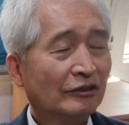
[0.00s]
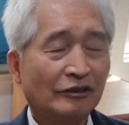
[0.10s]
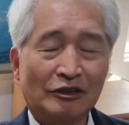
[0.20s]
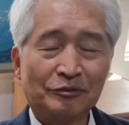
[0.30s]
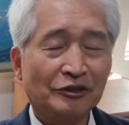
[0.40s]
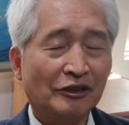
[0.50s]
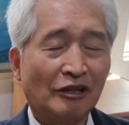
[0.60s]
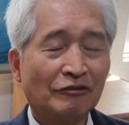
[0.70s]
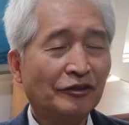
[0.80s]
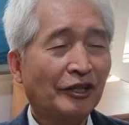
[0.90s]
여러분들
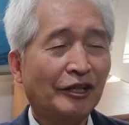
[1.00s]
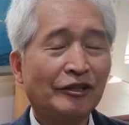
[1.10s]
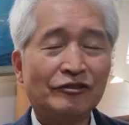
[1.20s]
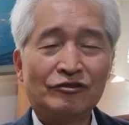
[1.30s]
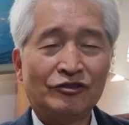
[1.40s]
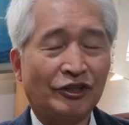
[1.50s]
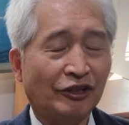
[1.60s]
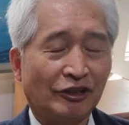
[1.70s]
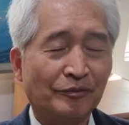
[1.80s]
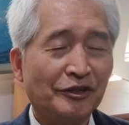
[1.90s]
가운데
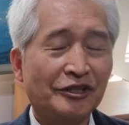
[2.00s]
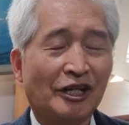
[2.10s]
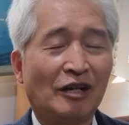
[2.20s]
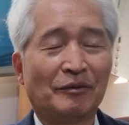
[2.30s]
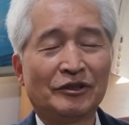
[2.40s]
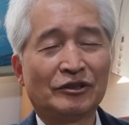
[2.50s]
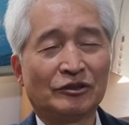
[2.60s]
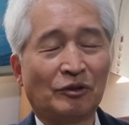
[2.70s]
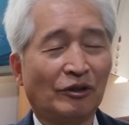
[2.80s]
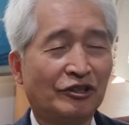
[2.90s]
죄 없는 자가
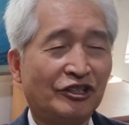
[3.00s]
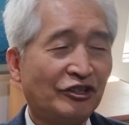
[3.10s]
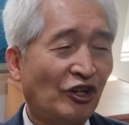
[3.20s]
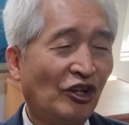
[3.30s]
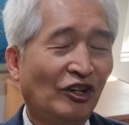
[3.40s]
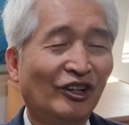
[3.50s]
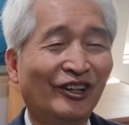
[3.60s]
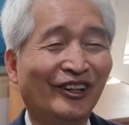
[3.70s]
먼저 돌로 치셔!